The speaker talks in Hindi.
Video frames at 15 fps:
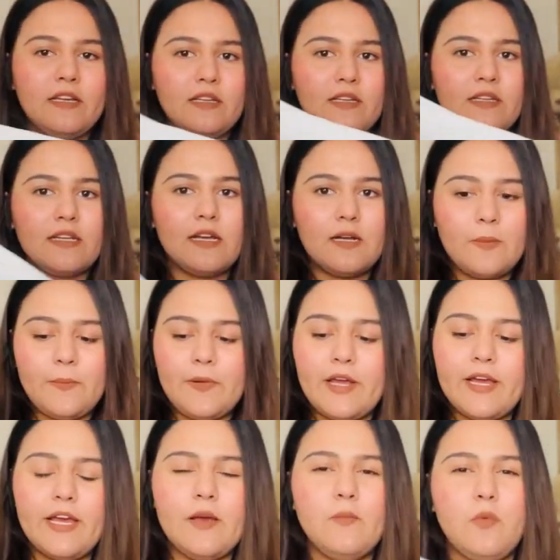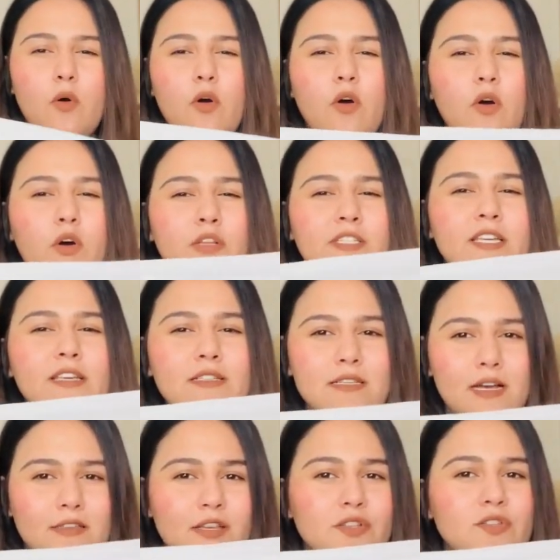कलर का कपड़ा है बहुत ही
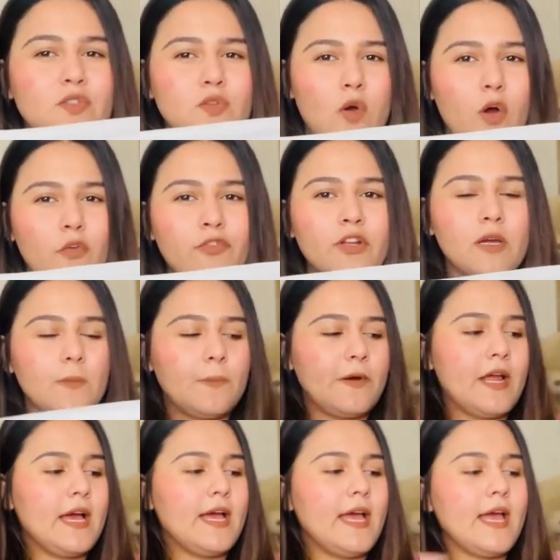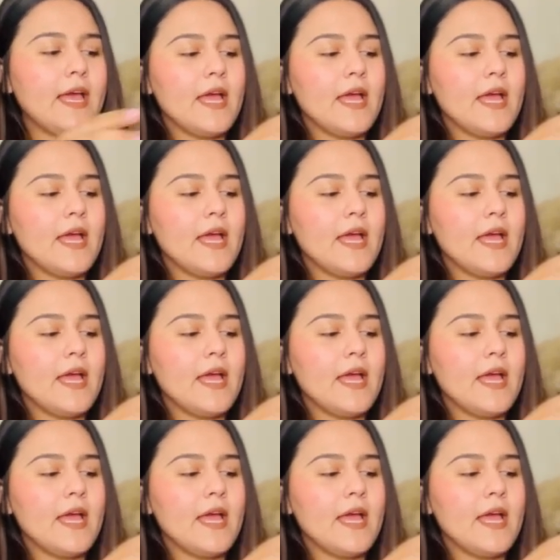ज्यादा सॉफ्ट कपड़ा है